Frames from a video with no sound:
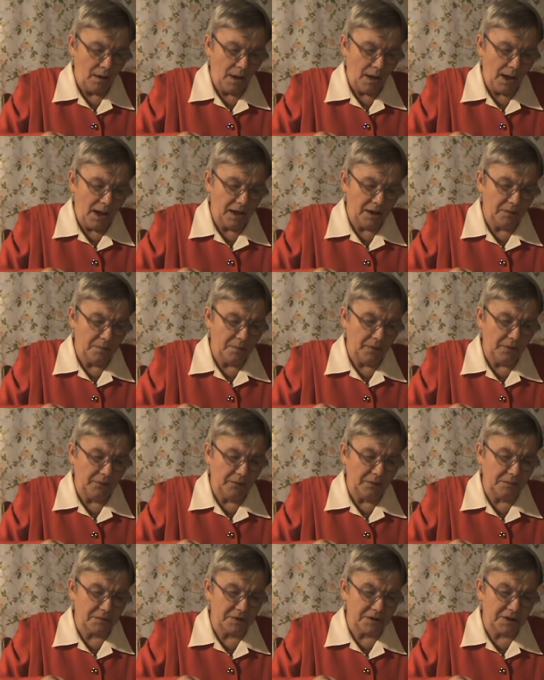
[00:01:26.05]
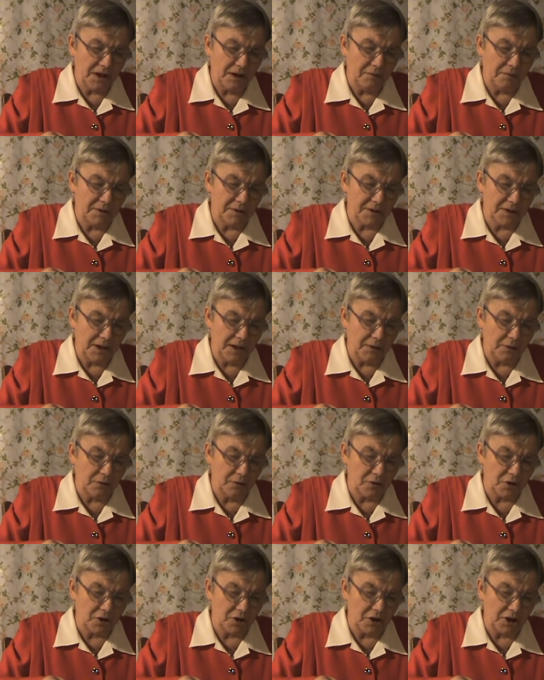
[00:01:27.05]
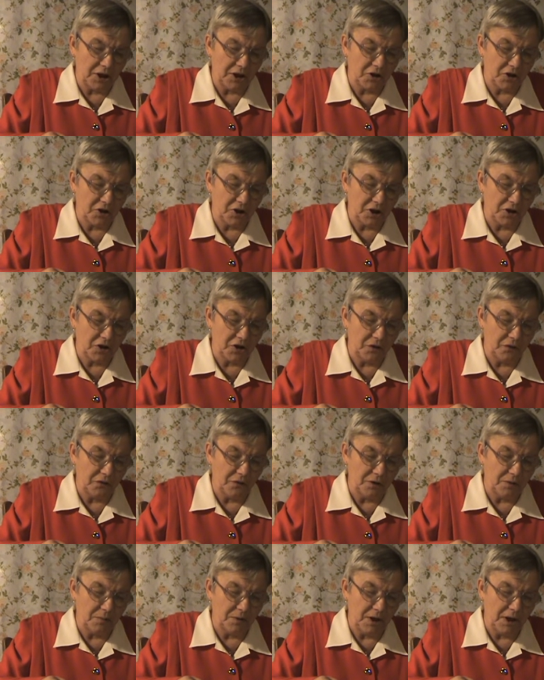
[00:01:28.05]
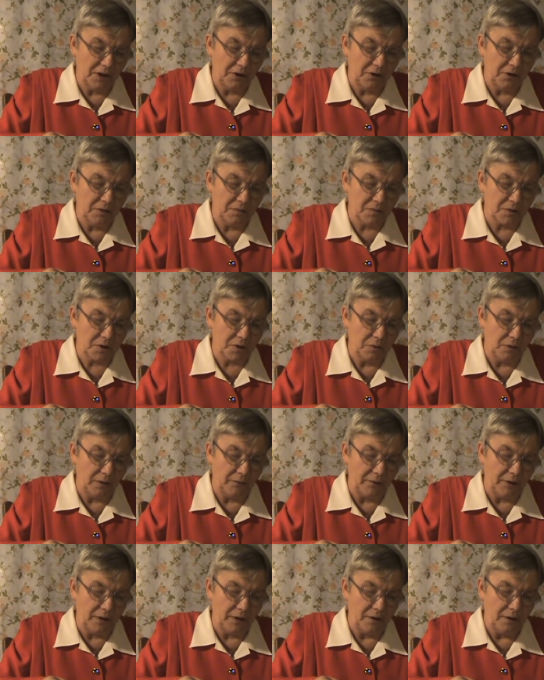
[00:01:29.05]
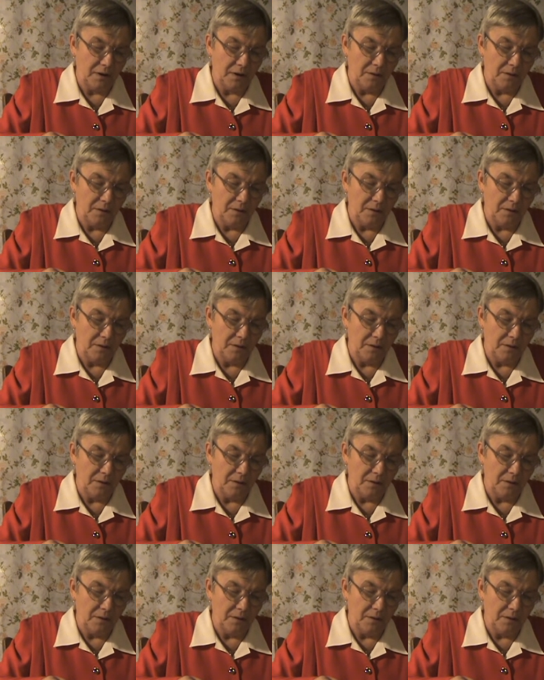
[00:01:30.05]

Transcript: albowiem cały zakon streszcza się w tym jednym słowie,